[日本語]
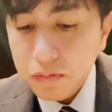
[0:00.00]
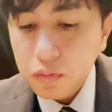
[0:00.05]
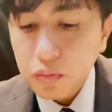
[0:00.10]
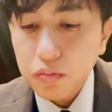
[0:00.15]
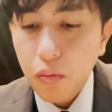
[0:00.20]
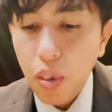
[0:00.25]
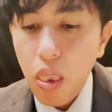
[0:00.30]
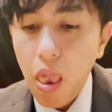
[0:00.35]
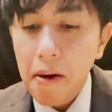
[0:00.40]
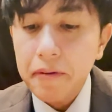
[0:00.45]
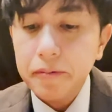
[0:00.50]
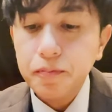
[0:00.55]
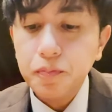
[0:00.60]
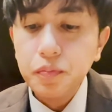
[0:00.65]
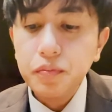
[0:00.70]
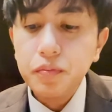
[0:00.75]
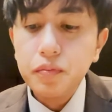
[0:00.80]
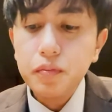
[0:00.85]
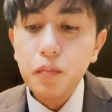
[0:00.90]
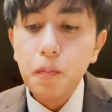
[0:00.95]
けれどもここの
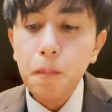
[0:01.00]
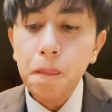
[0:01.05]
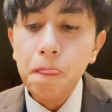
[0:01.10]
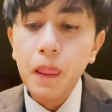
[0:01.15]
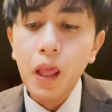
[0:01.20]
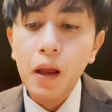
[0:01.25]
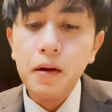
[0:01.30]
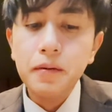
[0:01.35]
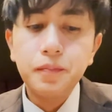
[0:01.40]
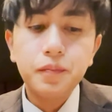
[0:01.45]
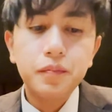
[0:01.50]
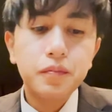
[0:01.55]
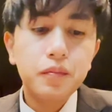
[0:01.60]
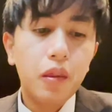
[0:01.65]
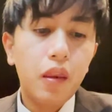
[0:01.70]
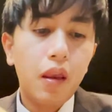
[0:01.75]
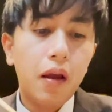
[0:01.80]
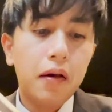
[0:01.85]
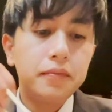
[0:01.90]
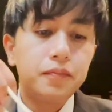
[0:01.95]
ラーメンは
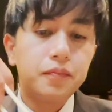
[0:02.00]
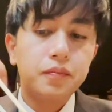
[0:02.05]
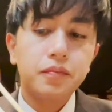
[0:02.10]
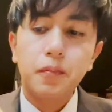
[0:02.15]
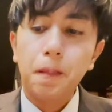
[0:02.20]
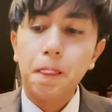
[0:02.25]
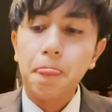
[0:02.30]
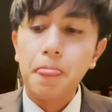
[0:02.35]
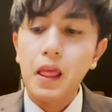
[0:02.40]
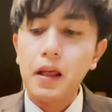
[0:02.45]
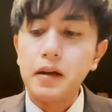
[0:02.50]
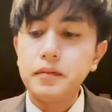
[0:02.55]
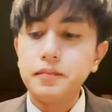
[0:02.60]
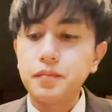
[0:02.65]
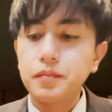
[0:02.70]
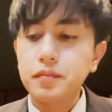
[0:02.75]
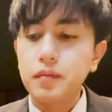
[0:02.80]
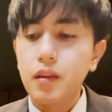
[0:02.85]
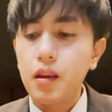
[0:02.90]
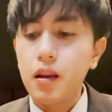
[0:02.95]
なんかお
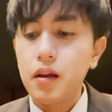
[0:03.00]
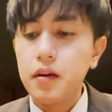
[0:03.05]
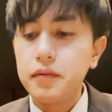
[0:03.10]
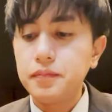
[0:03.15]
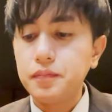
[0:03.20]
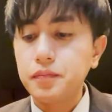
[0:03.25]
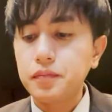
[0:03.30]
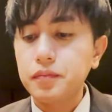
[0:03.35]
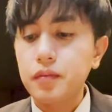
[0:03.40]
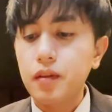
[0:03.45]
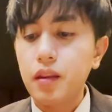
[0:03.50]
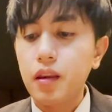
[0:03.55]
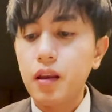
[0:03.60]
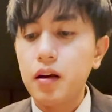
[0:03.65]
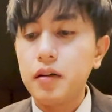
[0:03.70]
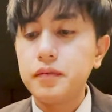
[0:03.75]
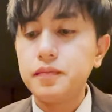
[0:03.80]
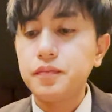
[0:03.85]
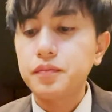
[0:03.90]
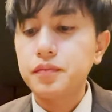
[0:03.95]
父さんとか好きそ
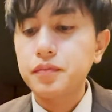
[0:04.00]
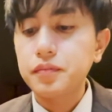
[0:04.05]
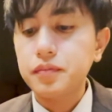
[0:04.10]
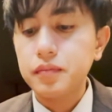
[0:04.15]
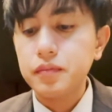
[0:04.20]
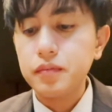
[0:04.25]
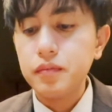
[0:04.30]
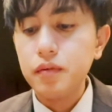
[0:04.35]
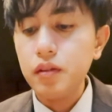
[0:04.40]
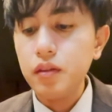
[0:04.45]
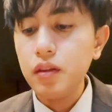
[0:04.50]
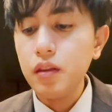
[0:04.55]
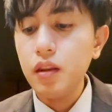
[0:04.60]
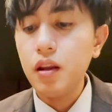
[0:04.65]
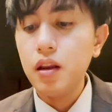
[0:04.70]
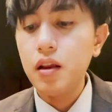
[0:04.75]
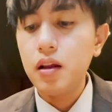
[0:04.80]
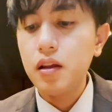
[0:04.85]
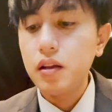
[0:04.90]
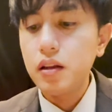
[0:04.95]
う、僕の
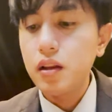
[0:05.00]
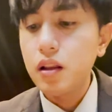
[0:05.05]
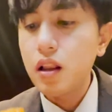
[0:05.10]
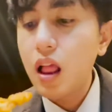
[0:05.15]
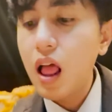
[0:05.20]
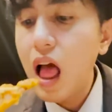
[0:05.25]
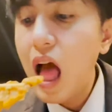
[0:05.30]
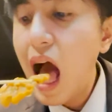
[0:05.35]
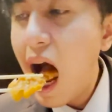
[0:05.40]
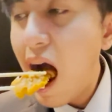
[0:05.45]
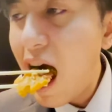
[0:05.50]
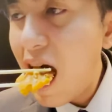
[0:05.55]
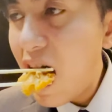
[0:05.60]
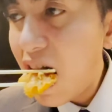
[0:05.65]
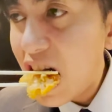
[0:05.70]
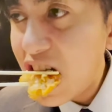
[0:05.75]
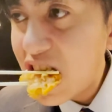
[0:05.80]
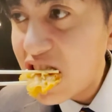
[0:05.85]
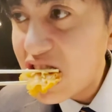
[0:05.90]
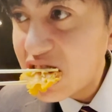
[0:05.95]
お母
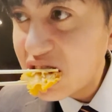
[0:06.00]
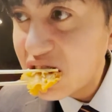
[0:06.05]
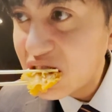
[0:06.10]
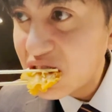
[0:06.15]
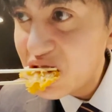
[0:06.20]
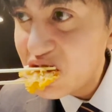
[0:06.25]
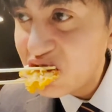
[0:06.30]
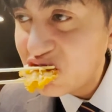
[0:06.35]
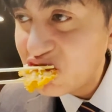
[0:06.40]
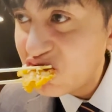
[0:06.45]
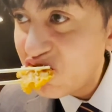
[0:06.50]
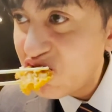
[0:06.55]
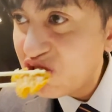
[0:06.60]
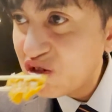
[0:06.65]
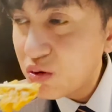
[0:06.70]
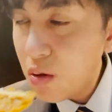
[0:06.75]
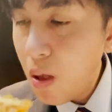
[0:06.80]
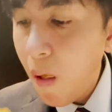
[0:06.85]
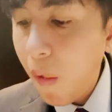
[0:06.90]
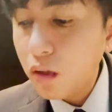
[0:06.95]
さんとか、
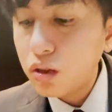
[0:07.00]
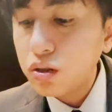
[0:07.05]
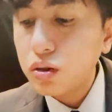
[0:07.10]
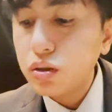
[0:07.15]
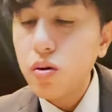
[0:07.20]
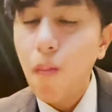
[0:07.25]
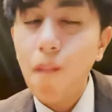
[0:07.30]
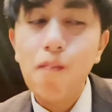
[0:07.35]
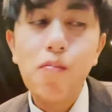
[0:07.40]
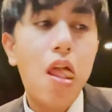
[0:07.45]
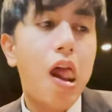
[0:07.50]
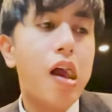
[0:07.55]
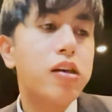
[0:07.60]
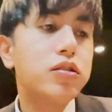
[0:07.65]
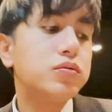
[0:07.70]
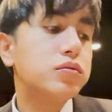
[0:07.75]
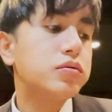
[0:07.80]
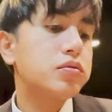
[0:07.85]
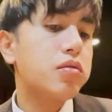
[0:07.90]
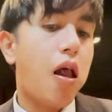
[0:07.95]
なんかさ
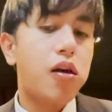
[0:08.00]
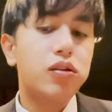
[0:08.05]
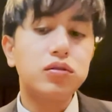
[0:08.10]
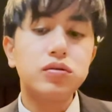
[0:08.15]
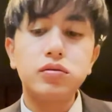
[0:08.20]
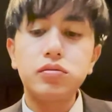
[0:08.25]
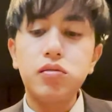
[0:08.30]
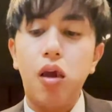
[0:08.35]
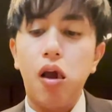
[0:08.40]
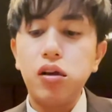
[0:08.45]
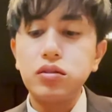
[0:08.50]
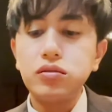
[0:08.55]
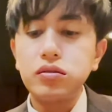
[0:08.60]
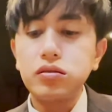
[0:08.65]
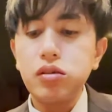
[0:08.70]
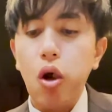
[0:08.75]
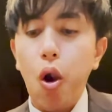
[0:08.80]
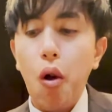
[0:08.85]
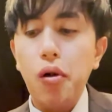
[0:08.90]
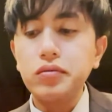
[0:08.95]
らっといって
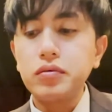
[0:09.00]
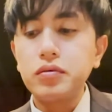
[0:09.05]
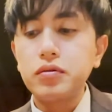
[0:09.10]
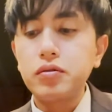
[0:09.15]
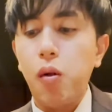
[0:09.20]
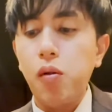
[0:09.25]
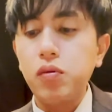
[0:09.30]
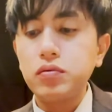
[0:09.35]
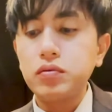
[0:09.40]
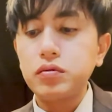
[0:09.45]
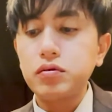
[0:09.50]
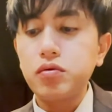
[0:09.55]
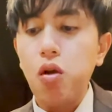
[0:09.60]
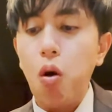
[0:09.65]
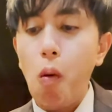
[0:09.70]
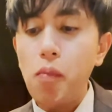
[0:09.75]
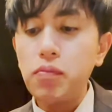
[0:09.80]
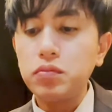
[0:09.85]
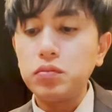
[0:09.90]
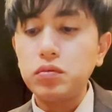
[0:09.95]
るっていう感じだか
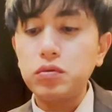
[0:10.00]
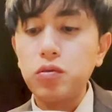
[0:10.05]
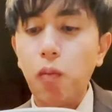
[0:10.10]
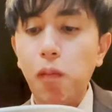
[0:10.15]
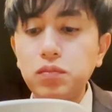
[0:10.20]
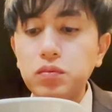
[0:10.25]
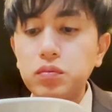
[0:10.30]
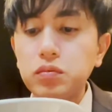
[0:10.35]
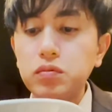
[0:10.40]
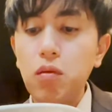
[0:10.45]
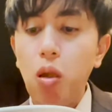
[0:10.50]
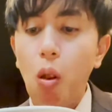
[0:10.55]
ら、これは